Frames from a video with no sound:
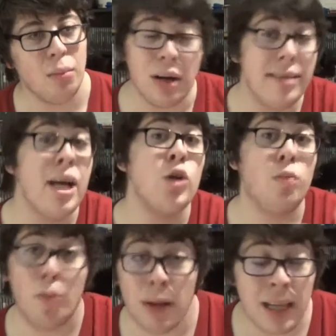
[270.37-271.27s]
pour l'instant, je
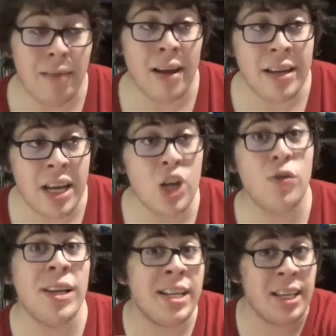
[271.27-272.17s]
peux pas travailler, je
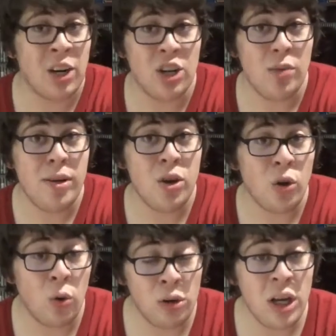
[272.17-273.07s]
fais des économies d'un
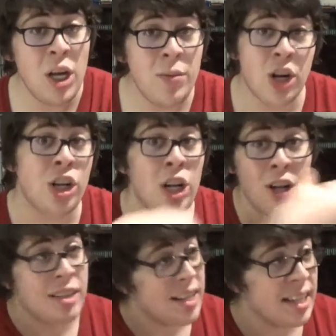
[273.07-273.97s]
côté, puis j'achète le
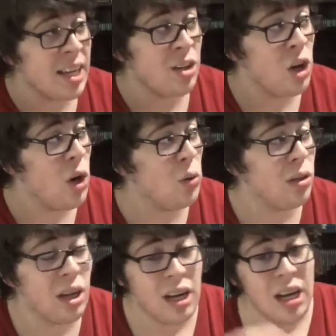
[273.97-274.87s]
nécessaire de
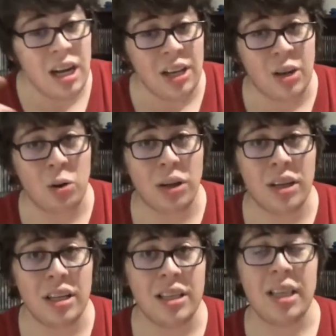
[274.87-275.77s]
l'autre. Donc,
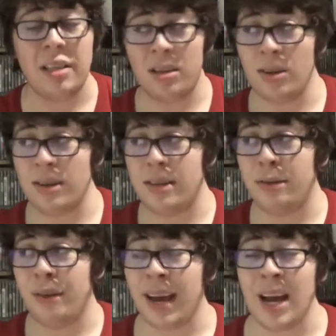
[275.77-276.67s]
c'est tout
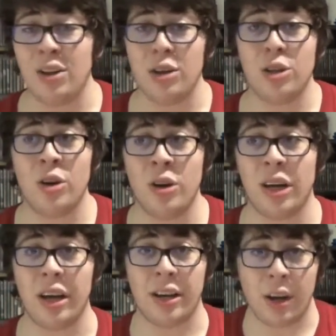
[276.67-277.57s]
différent de ce que
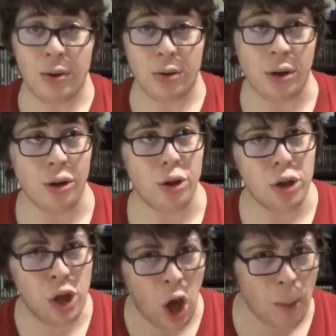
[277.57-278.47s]
quelqu'un de
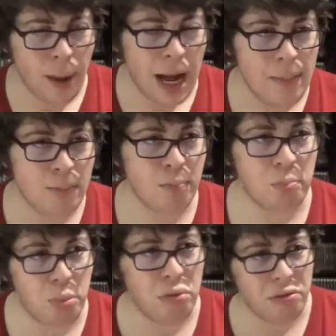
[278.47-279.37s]
normal
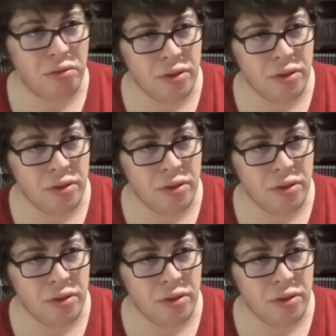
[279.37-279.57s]
peut,